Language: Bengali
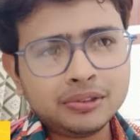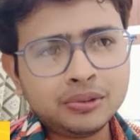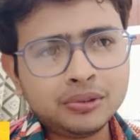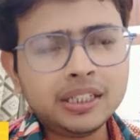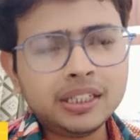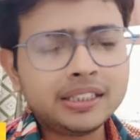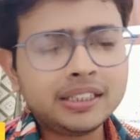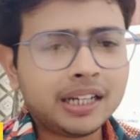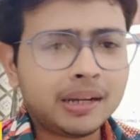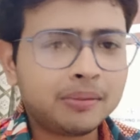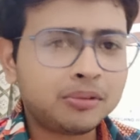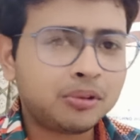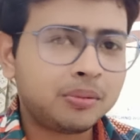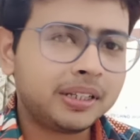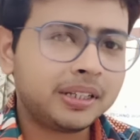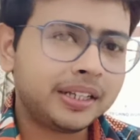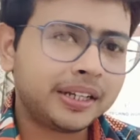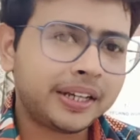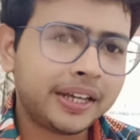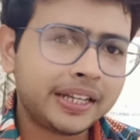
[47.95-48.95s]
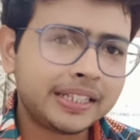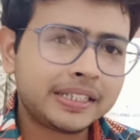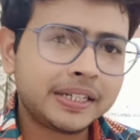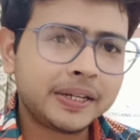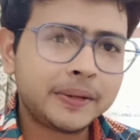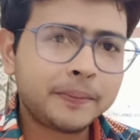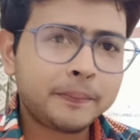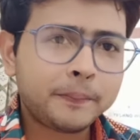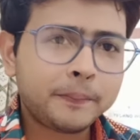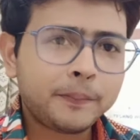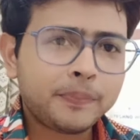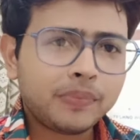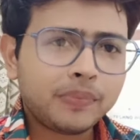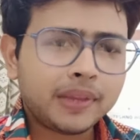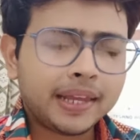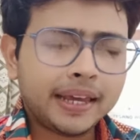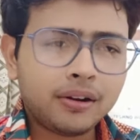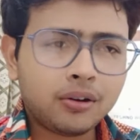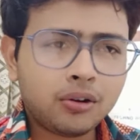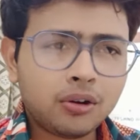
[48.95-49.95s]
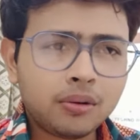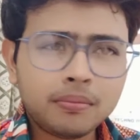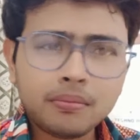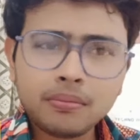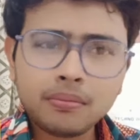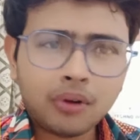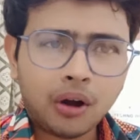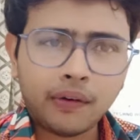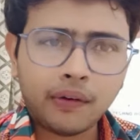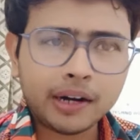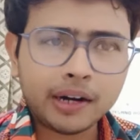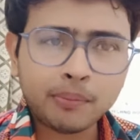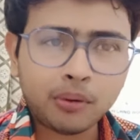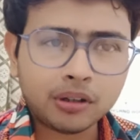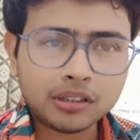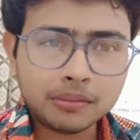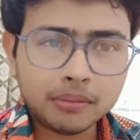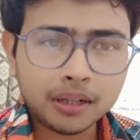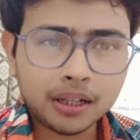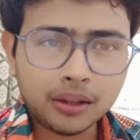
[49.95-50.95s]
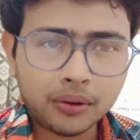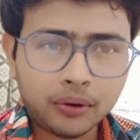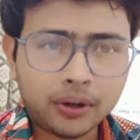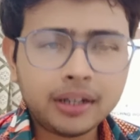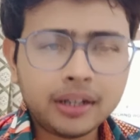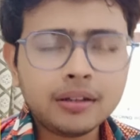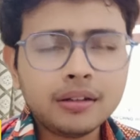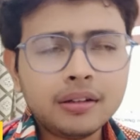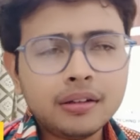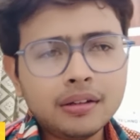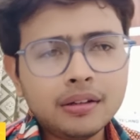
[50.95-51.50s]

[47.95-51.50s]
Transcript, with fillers: জুটিয়েছিলাম তোমাদেরকে যে এরকম হওয়াটা পসিবল নয়